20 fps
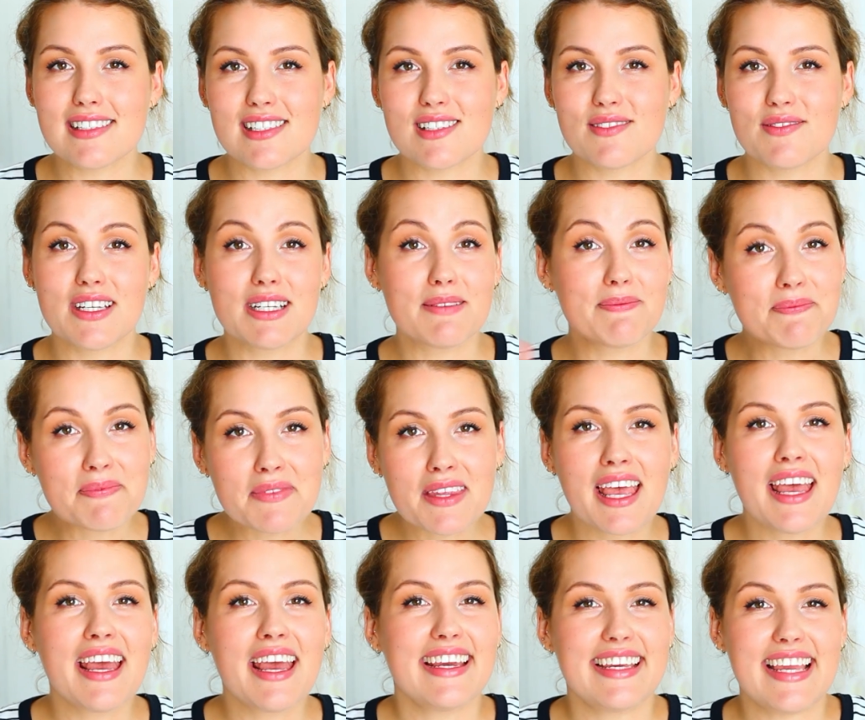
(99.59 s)
Deswegen,
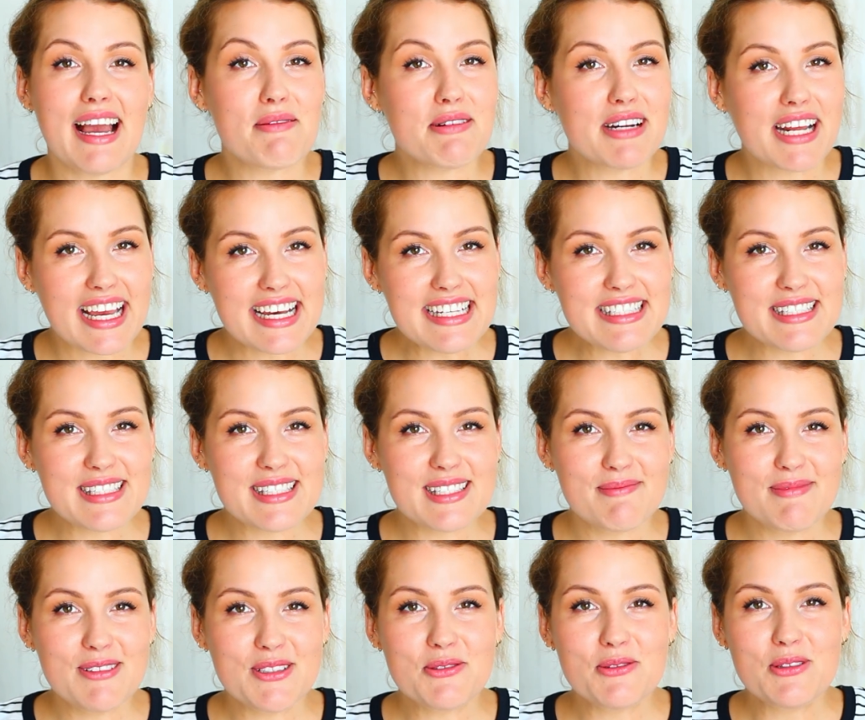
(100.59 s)
ja, aber der Rest ist
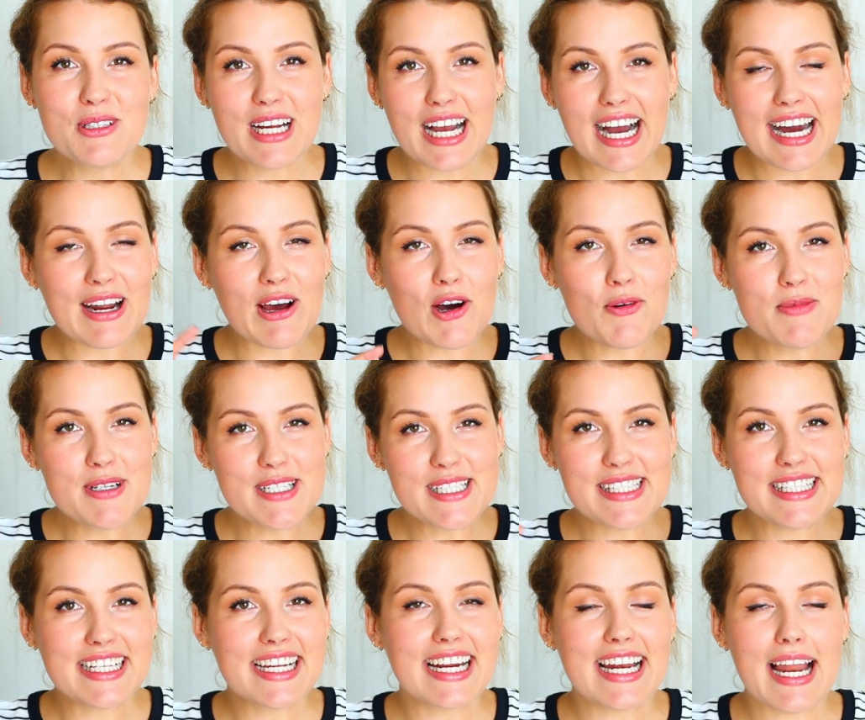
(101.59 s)
ziemlich cool. Gerade auch mit
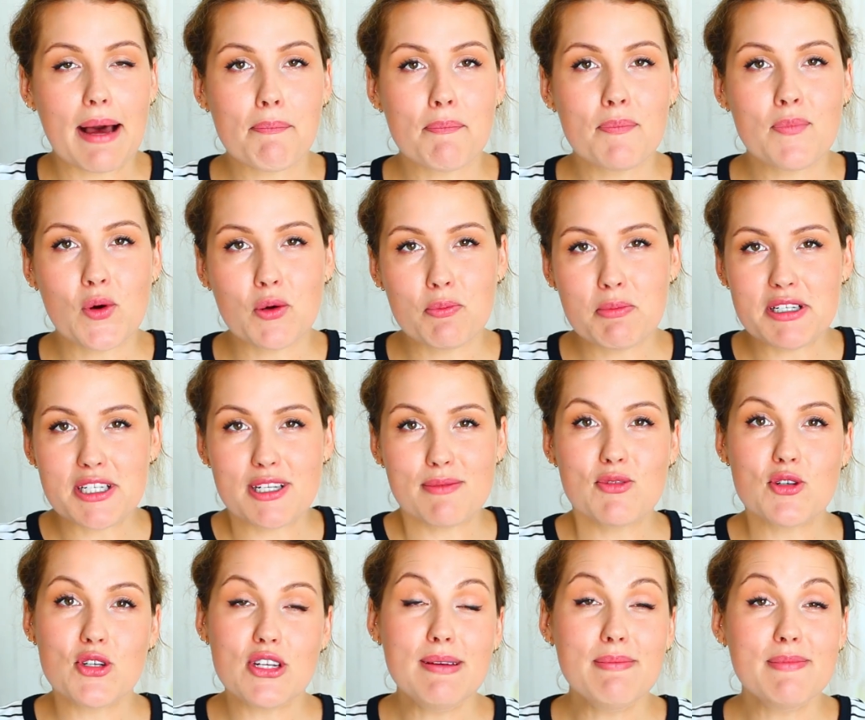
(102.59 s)
diesen Klappen und mit dem
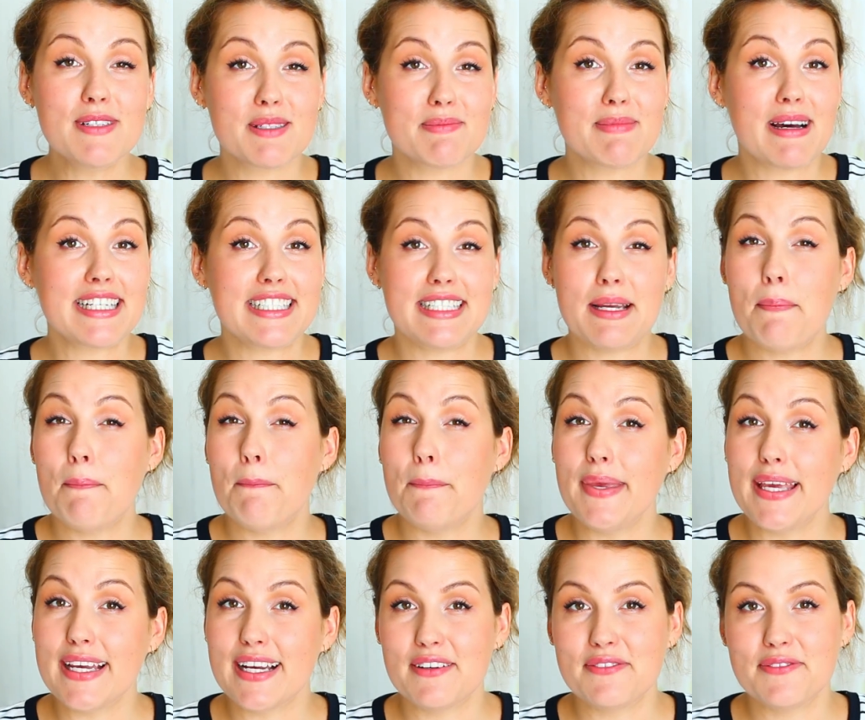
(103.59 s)
Schieben. Das macht ihr
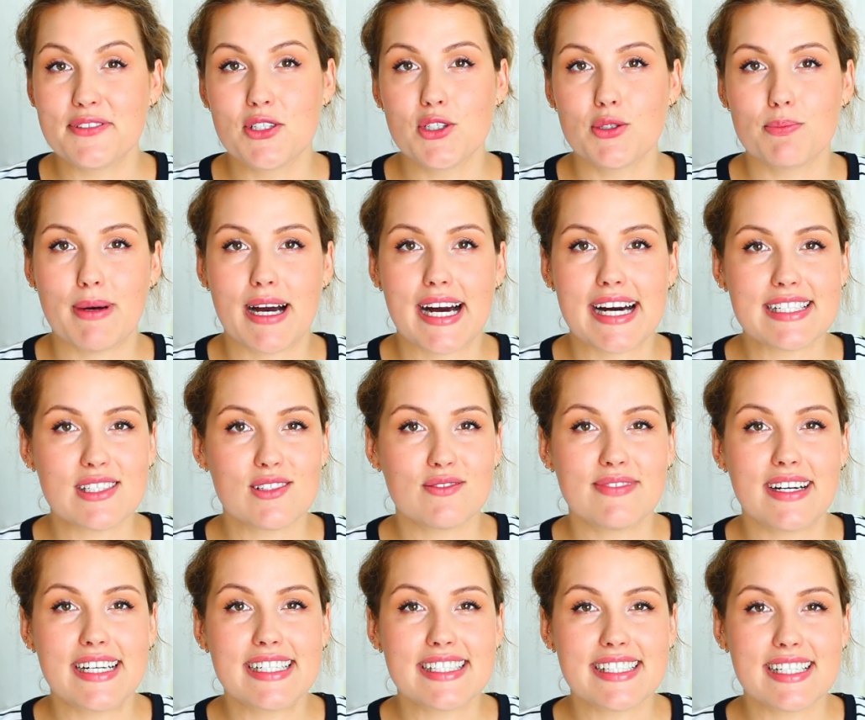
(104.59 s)
mega viel Spaß. Und
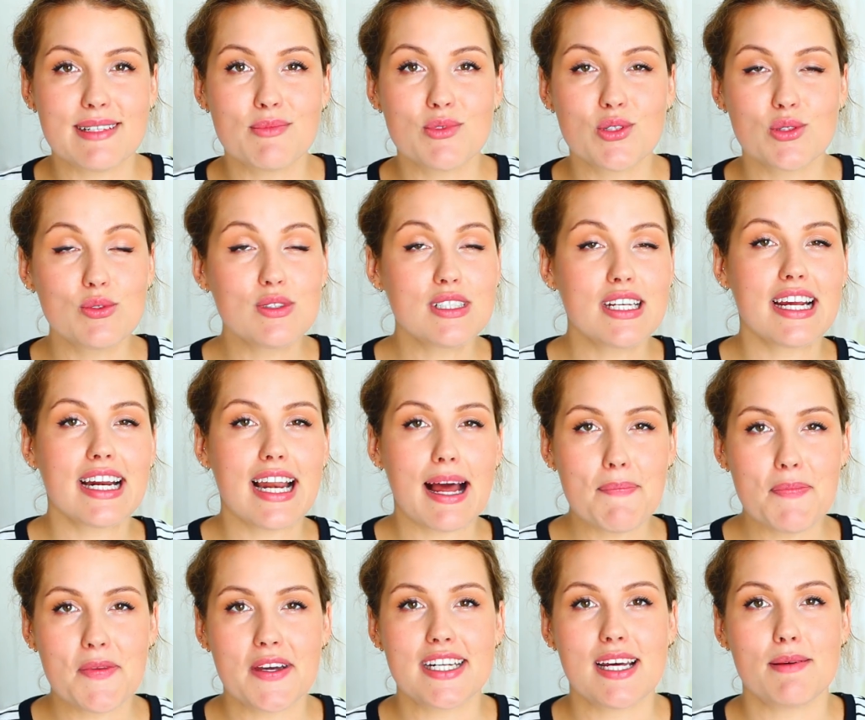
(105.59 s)
weil das eben so gut
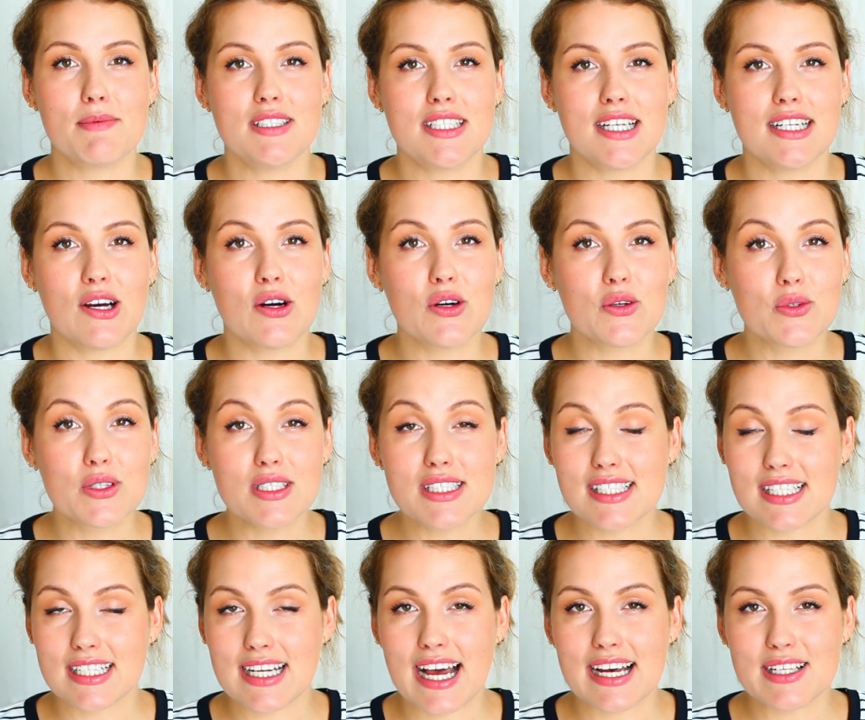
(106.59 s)
geklappt hat, habe ich dann auch kurz
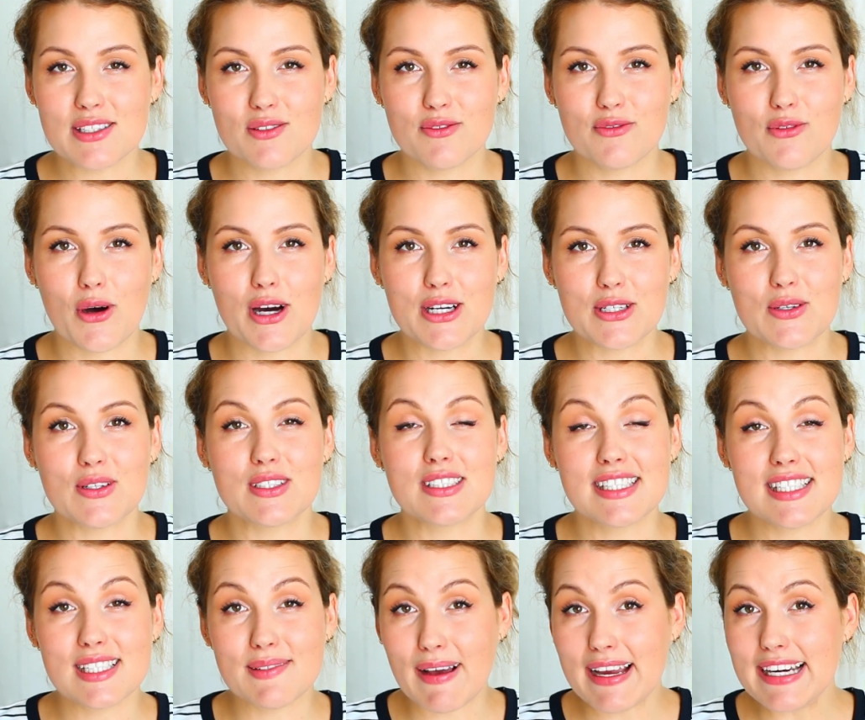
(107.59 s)
danach sofort noch
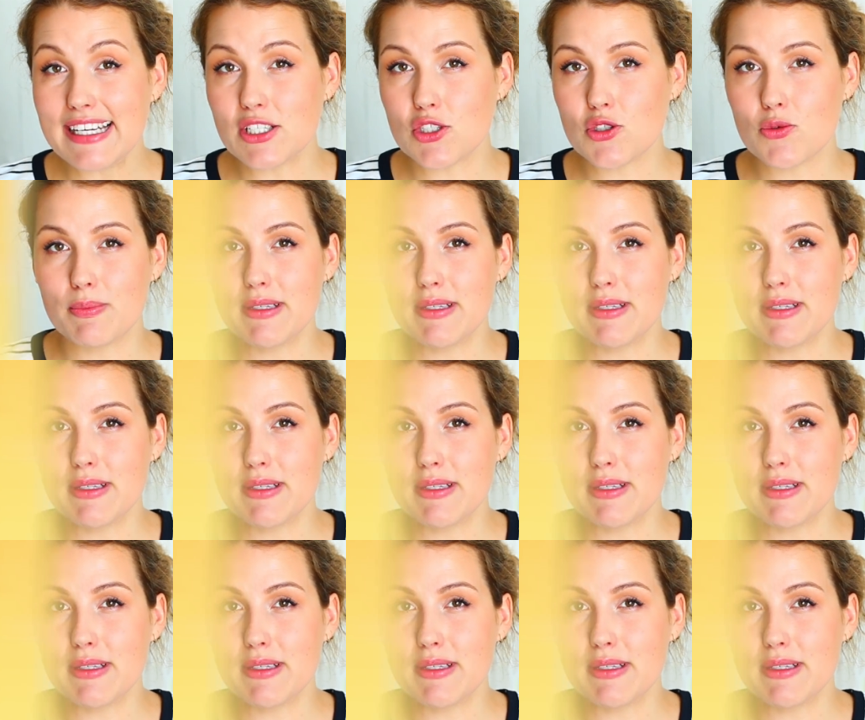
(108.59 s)
ein zweites